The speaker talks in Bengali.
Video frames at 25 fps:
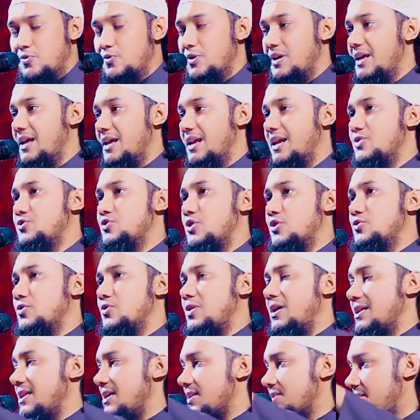কোরআন আল্লাহ
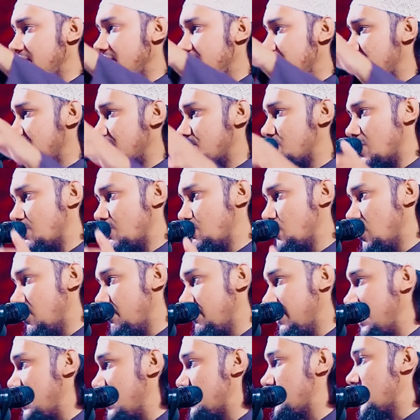যত আদেশ দিয়েছেন
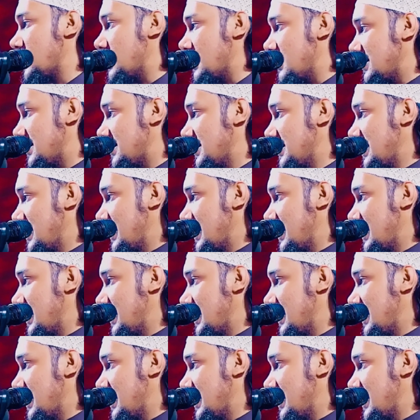সবগুলো মেনে চলা